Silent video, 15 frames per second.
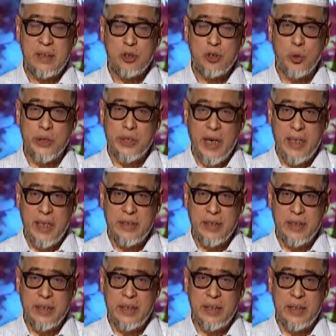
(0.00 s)
所产
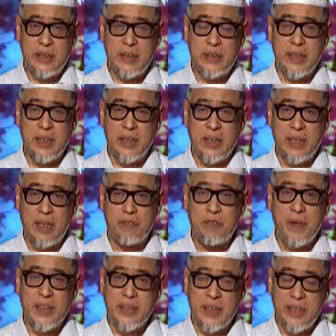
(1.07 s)
生的一些个
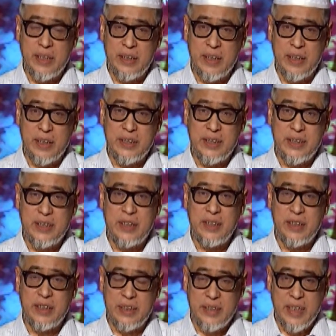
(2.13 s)
发生的一些个奇
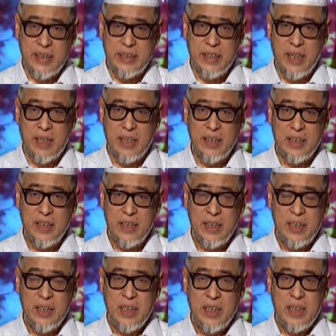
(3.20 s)
异的现象，
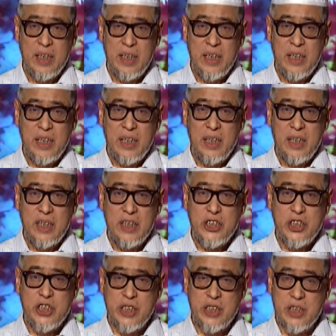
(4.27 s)

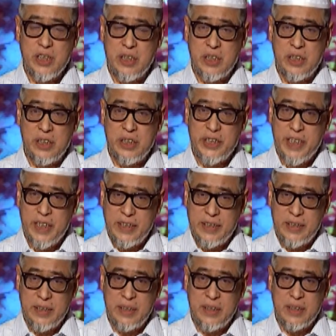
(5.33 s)
直至现
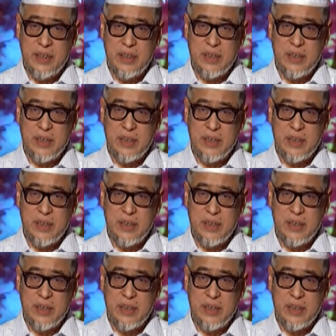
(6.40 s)
今